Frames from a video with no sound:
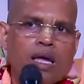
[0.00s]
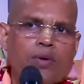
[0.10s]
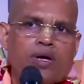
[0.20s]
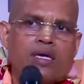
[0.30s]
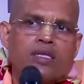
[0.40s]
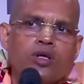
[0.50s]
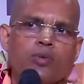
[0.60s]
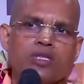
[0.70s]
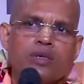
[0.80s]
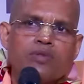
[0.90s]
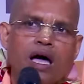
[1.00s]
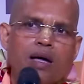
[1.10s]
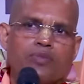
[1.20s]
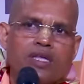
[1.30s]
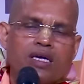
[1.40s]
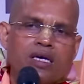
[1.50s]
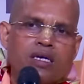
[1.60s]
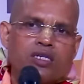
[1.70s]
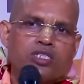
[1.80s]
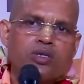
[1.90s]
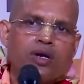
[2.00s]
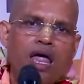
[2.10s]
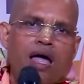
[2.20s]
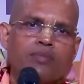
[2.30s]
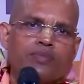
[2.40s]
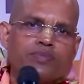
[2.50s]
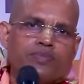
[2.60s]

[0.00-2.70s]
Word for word: এবং এই নবদ্বীপ ধাম থেকে কৃষ্ণ নাম